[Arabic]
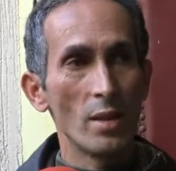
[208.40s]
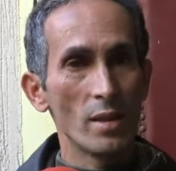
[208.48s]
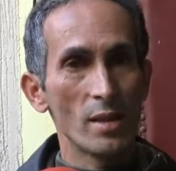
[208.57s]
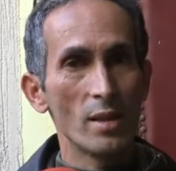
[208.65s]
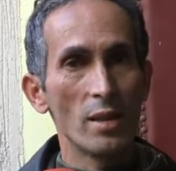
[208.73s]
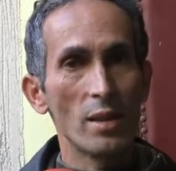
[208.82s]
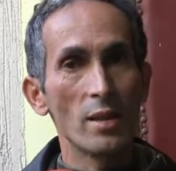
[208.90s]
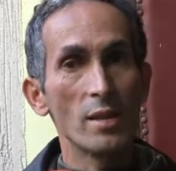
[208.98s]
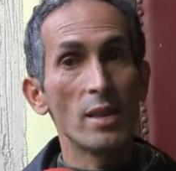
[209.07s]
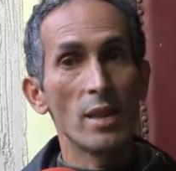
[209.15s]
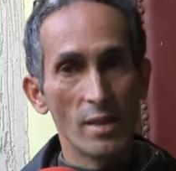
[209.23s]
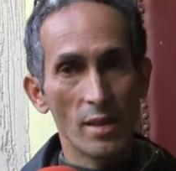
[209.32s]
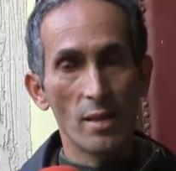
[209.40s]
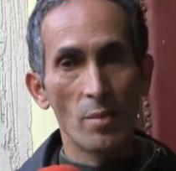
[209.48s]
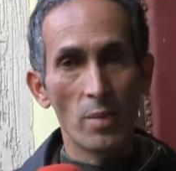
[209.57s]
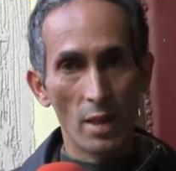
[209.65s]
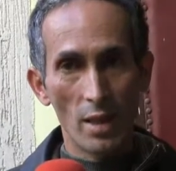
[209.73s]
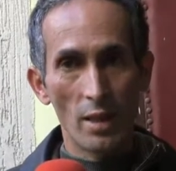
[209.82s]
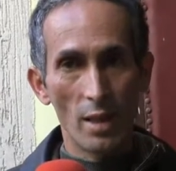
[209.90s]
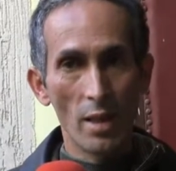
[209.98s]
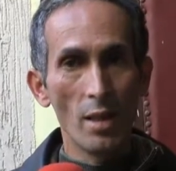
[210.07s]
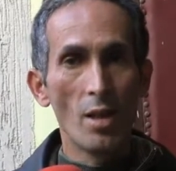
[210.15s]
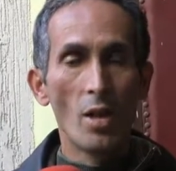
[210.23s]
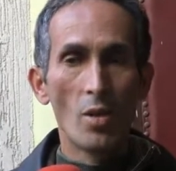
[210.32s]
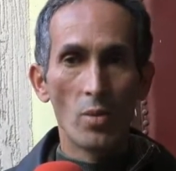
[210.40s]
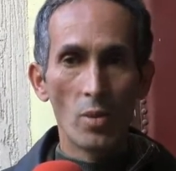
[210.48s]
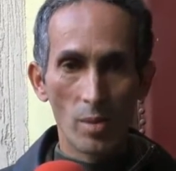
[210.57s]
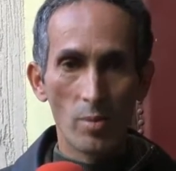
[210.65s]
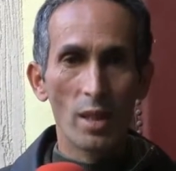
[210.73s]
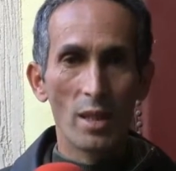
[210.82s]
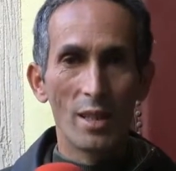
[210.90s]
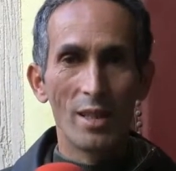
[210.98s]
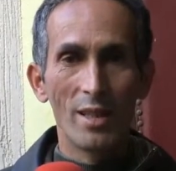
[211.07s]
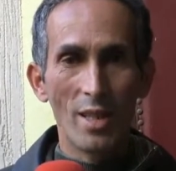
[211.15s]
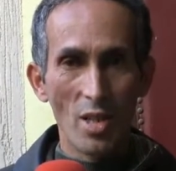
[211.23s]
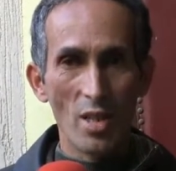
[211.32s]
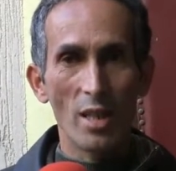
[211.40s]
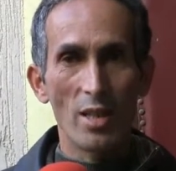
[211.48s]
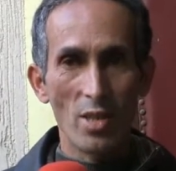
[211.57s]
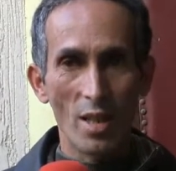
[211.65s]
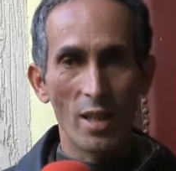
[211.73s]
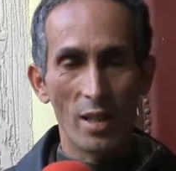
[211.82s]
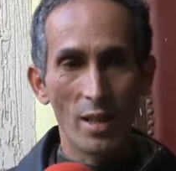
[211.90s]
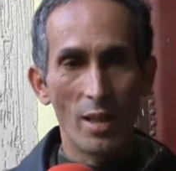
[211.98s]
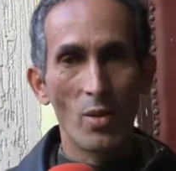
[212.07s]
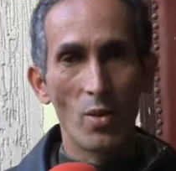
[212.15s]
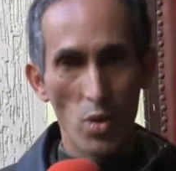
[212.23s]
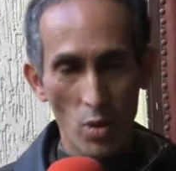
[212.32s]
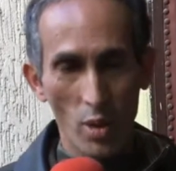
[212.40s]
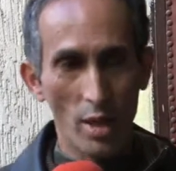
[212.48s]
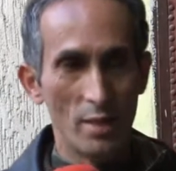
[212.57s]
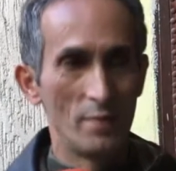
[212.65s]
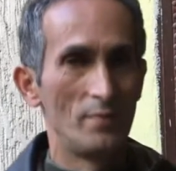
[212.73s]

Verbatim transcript: آه، تيسر بن خضره ونتمنى النجاح ان شاء الله وشكرا